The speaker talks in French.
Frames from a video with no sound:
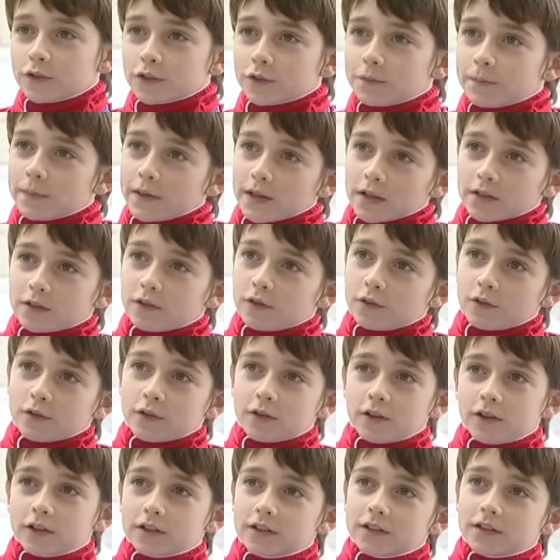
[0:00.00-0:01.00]
respecte le
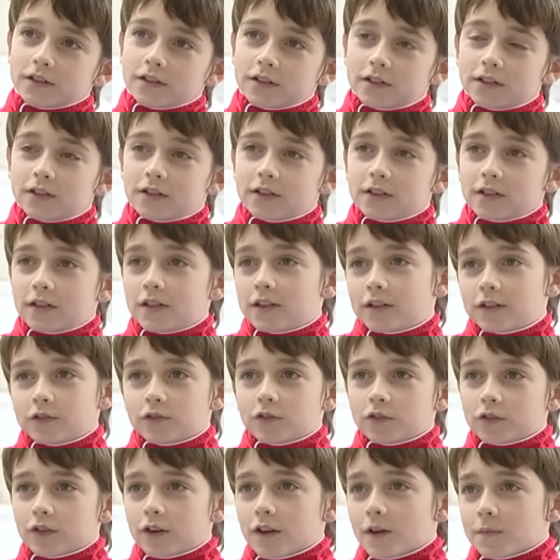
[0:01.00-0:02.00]
code. Et
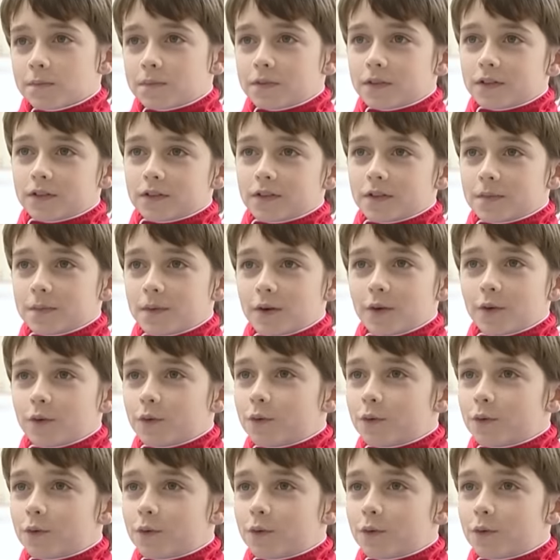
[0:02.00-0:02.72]
sur la piste, et eh ben, on